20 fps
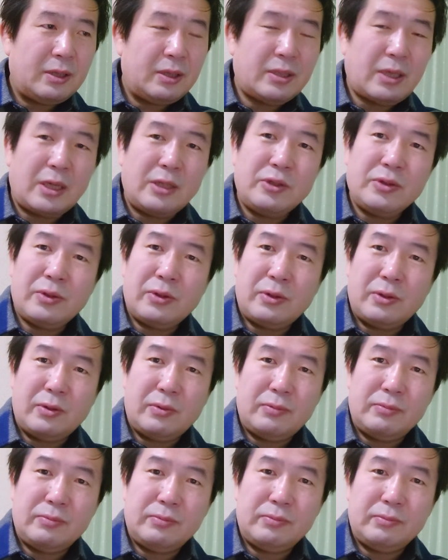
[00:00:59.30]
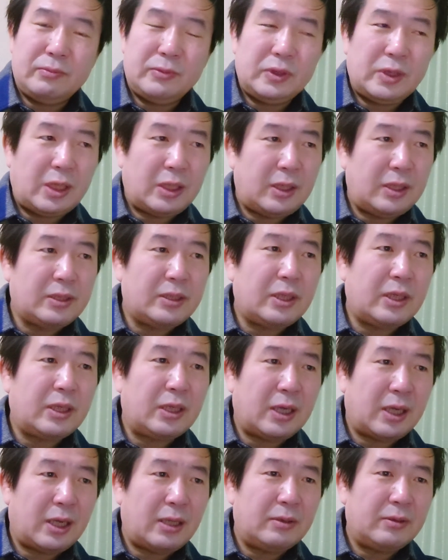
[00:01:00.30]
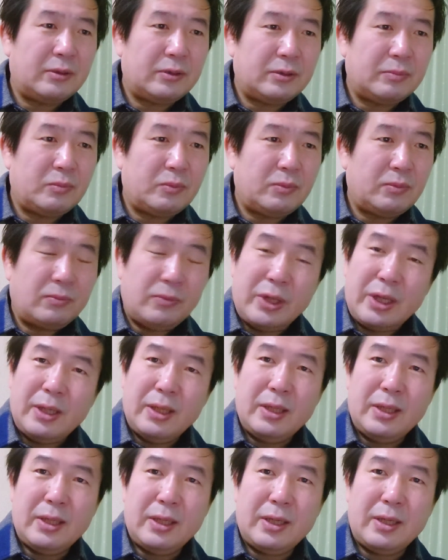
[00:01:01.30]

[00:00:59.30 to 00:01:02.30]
で、最初、旦那さんがね、